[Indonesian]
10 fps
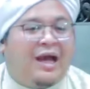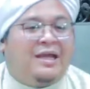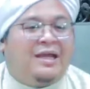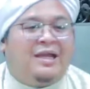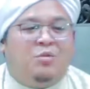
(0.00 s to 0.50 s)

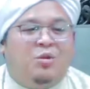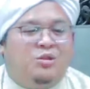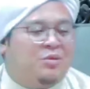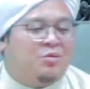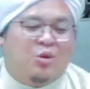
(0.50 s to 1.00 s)
kada ada
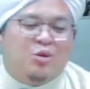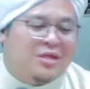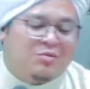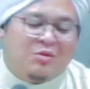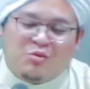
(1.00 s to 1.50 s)

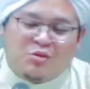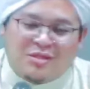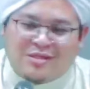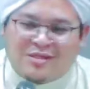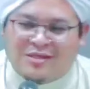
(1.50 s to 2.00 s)
bosan-bosan
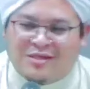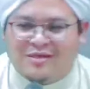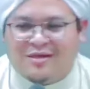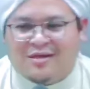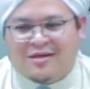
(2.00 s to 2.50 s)
memuji sidin
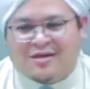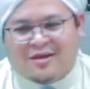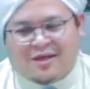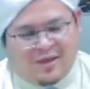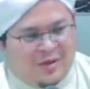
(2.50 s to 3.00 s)

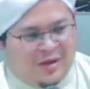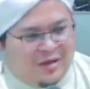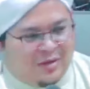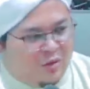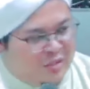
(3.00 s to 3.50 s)
kayak apa
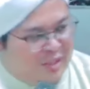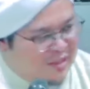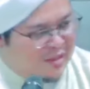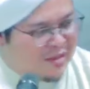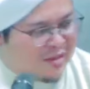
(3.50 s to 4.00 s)
hendak
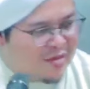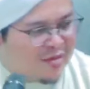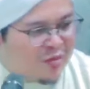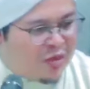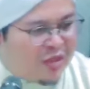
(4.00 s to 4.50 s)
bosan
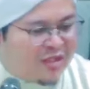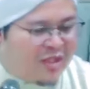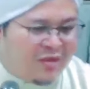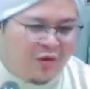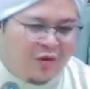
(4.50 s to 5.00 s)
mun
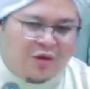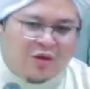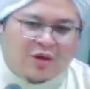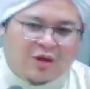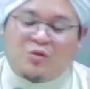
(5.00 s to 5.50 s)
kita toh
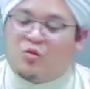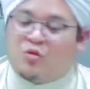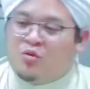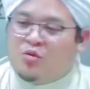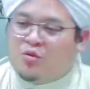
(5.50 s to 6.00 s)

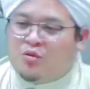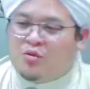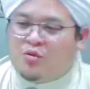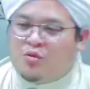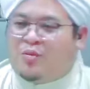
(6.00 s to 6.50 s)
katuju
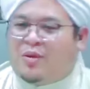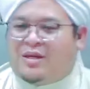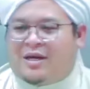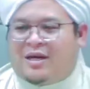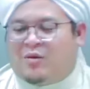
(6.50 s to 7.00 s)

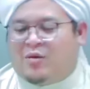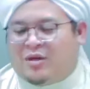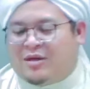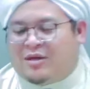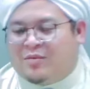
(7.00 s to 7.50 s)
bener
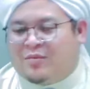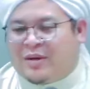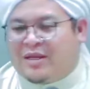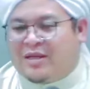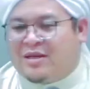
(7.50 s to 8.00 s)
lawan
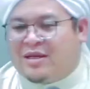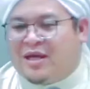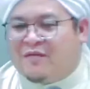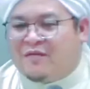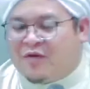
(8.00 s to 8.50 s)
periannya
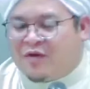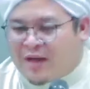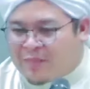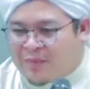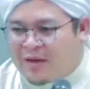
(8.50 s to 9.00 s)

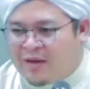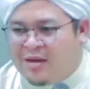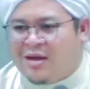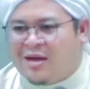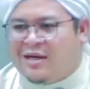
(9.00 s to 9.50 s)
handphone
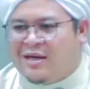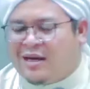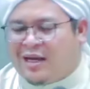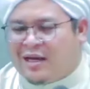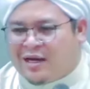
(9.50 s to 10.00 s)
apakah
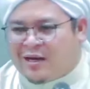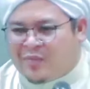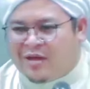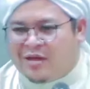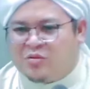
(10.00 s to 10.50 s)
kendaraan
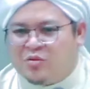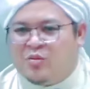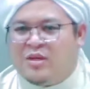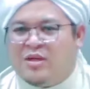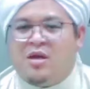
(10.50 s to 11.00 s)
apakah
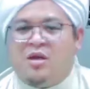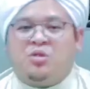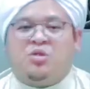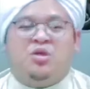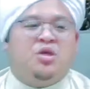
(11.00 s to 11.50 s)
katuju bener
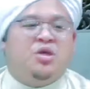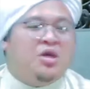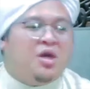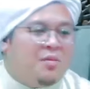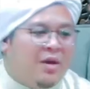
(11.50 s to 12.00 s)

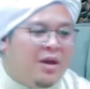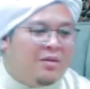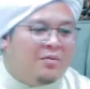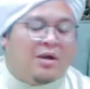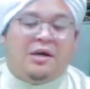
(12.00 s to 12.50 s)
siang
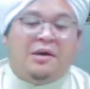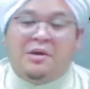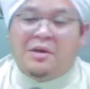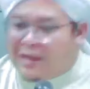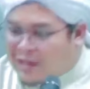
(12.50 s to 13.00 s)
malam
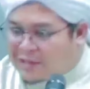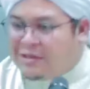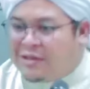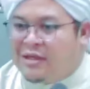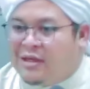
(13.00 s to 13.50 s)

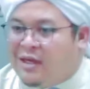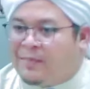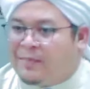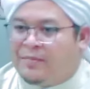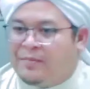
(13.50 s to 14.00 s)
kendaraan jenang
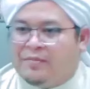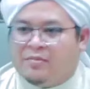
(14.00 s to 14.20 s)
dilap